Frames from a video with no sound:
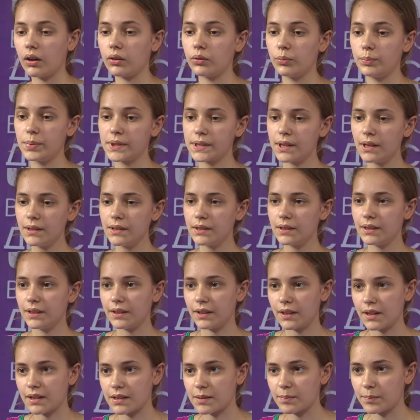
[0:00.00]
У писателей
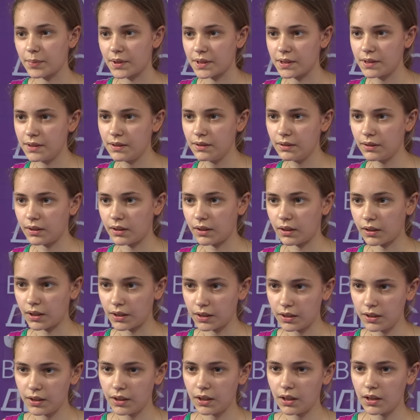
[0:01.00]
я спросила,
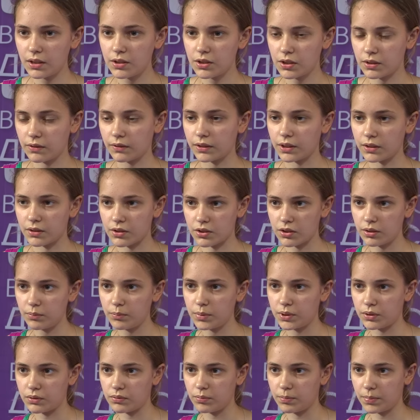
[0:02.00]
какие качества должны
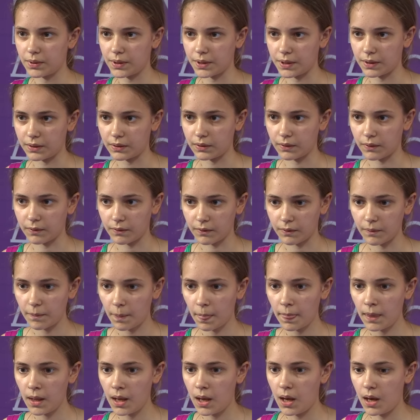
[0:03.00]
быть у поэтов.
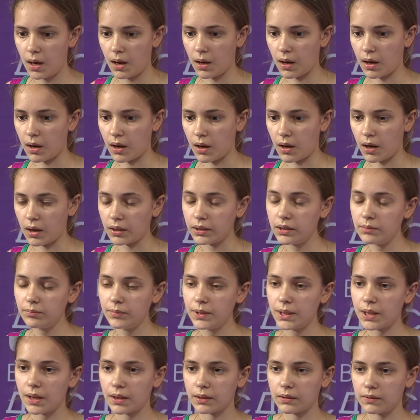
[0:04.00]
А, они
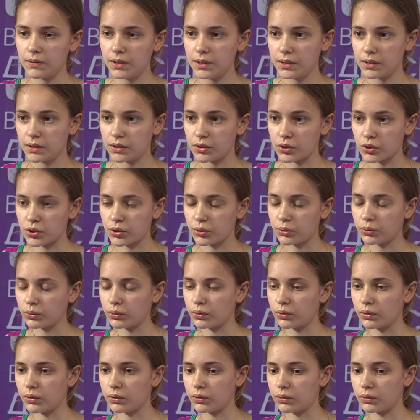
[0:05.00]
мне ответили,
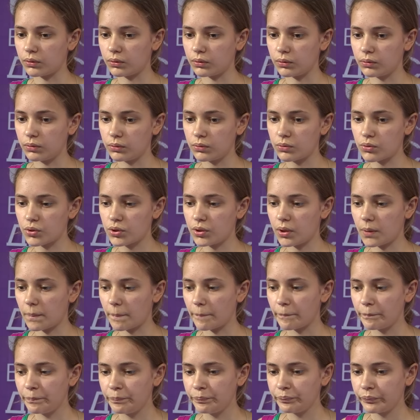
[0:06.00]
что э,
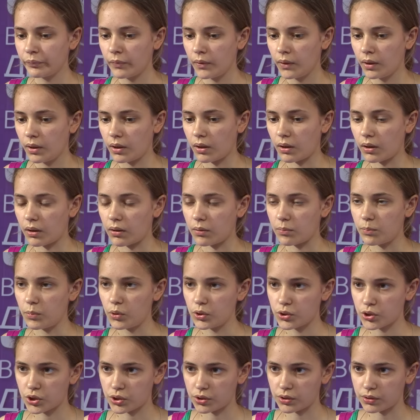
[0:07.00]
нужно а,
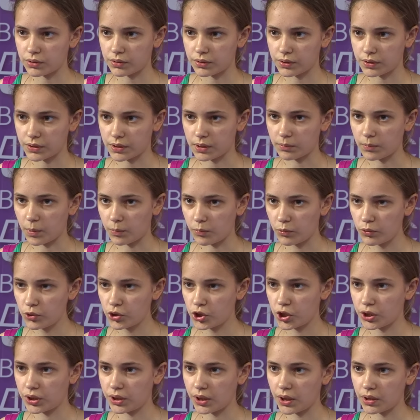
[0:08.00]
больше самому
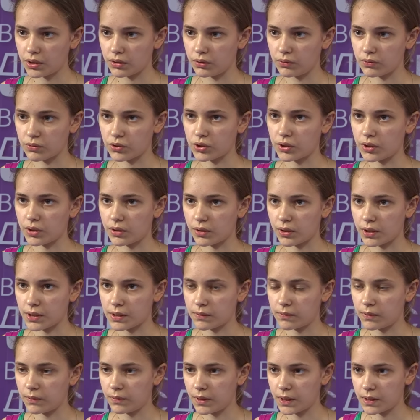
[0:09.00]
читать, нужно
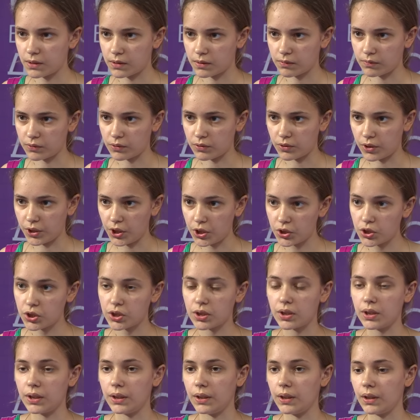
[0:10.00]
развивать свою
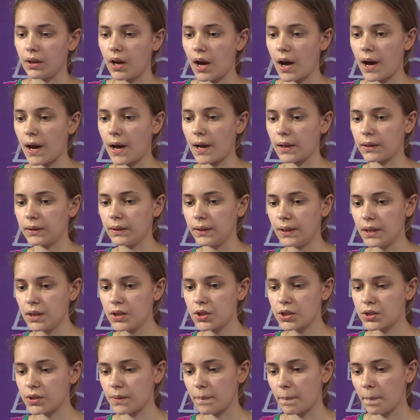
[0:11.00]
речь, и, а
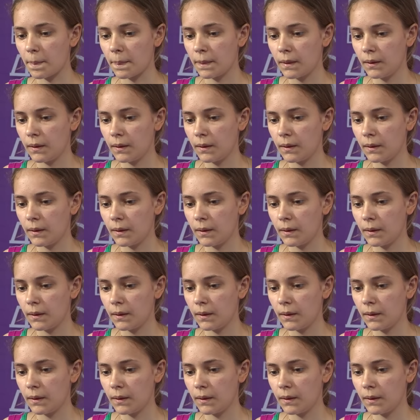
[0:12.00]
также